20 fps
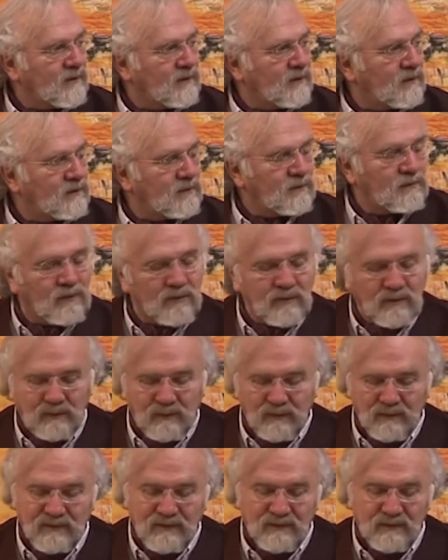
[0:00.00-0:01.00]
Et souvent, il n'y a
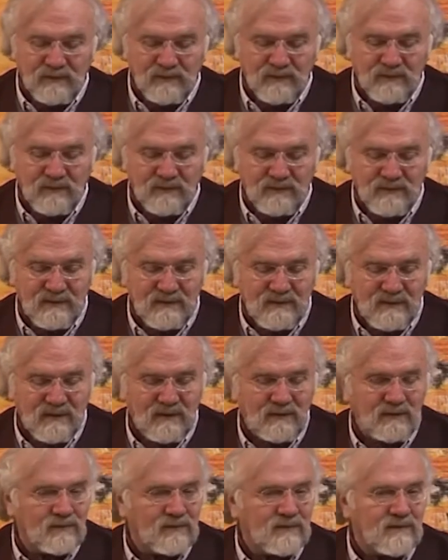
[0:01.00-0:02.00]
pas besoin d'entrer dans le
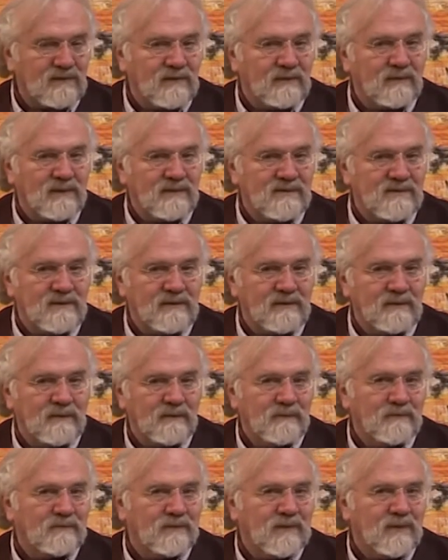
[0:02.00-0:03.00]
détail de ce qui s'est passé,
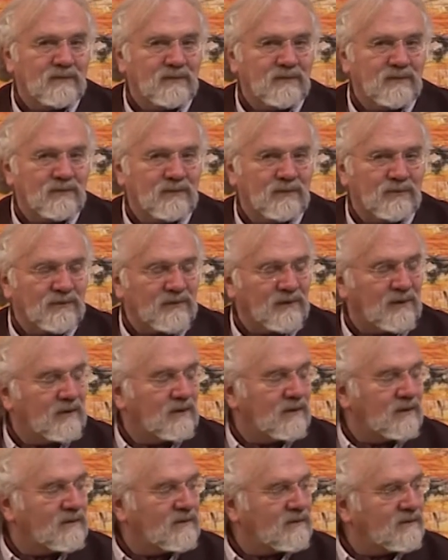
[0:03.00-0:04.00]
puisqu'on
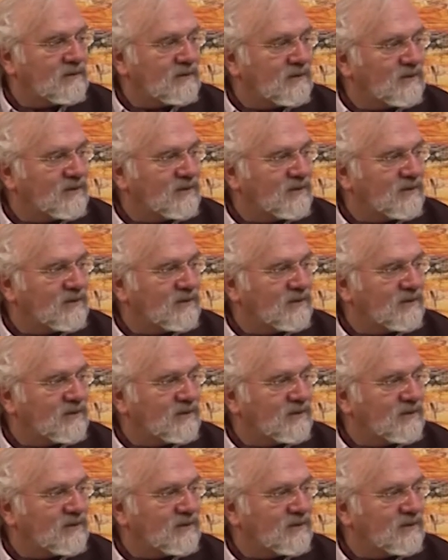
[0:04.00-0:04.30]
sait, on